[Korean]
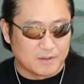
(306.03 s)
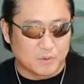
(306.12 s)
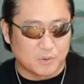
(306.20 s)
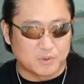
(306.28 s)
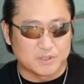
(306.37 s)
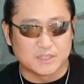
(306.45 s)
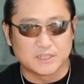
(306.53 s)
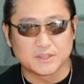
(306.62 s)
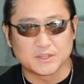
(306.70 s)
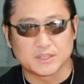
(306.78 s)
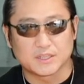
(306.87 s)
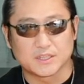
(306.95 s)

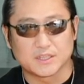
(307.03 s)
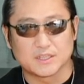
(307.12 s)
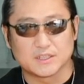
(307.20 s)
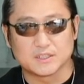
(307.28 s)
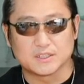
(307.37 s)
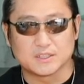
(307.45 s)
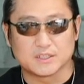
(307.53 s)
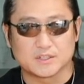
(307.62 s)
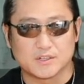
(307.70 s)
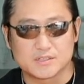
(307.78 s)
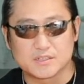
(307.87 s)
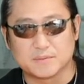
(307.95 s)
그거는
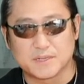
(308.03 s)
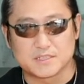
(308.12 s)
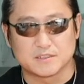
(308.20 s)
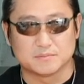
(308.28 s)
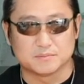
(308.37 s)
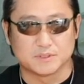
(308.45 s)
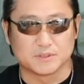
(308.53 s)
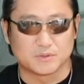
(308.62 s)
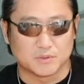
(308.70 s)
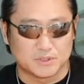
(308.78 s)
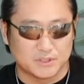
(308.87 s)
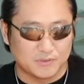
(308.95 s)
커스텀 하시는 분
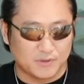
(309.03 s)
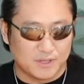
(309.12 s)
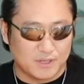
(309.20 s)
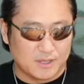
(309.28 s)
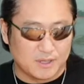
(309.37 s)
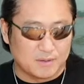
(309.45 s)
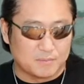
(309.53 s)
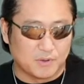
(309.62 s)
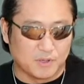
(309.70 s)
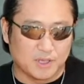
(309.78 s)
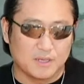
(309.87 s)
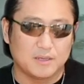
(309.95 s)
또는
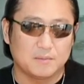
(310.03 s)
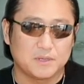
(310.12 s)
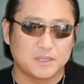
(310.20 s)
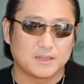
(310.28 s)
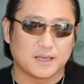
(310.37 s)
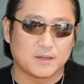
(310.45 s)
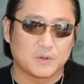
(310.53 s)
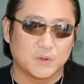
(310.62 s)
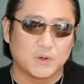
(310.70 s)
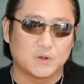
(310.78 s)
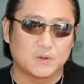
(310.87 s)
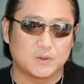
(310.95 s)
뭐
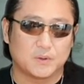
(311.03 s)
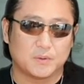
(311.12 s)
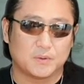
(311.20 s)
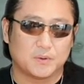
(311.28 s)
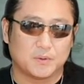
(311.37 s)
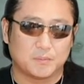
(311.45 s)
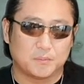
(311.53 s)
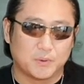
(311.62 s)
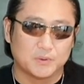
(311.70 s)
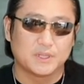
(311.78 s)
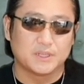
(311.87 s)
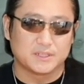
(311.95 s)
임의대로
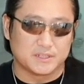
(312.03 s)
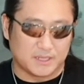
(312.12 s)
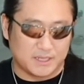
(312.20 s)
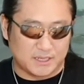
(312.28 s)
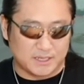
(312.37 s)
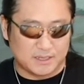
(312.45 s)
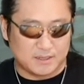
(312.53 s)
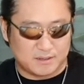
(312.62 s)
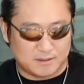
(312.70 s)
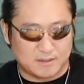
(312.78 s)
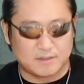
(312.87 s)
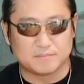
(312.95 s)
본인들이
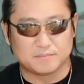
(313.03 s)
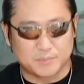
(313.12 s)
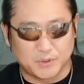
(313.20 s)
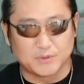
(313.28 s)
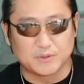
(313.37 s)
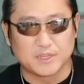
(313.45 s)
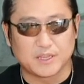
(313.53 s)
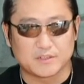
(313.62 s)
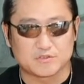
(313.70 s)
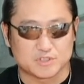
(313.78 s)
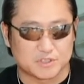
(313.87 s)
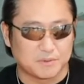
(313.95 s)
표현해
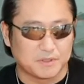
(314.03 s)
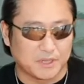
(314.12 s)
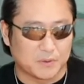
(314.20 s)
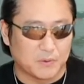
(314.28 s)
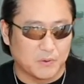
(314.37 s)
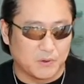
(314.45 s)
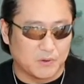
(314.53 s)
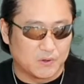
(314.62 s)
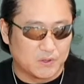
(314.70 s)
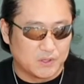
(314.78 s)
주시면 되고,